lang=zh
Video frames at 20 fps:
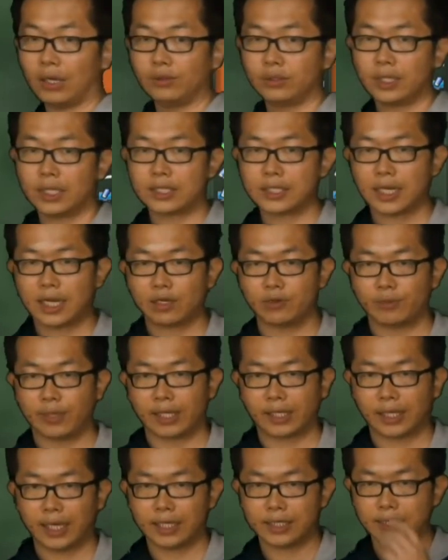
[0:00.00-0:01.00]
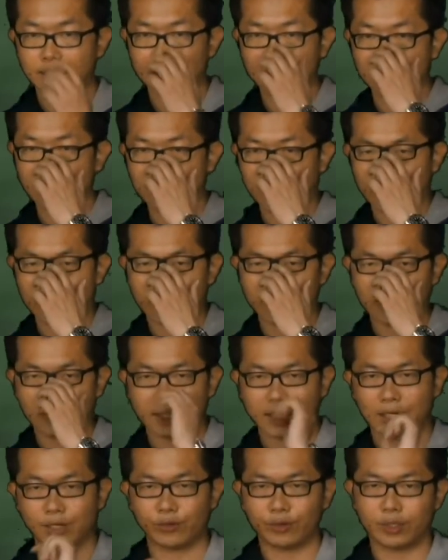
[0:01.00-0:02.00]
好，那再来，我们来看一下自然
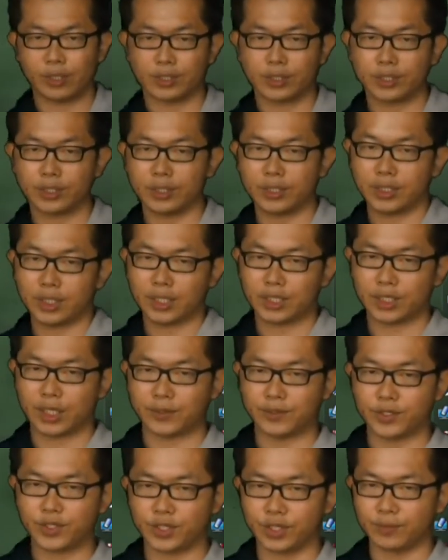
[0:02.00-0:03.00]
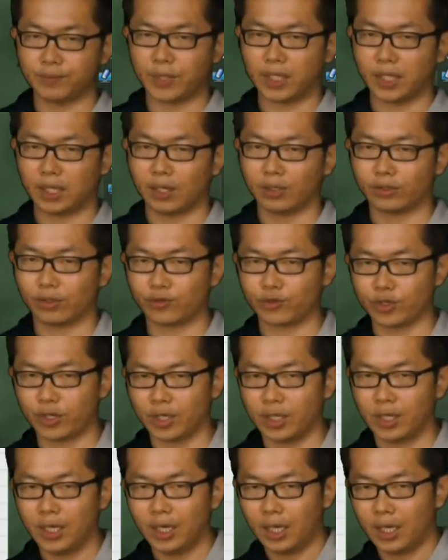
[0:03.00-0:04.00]
增加率的世界前十名，哈，同学，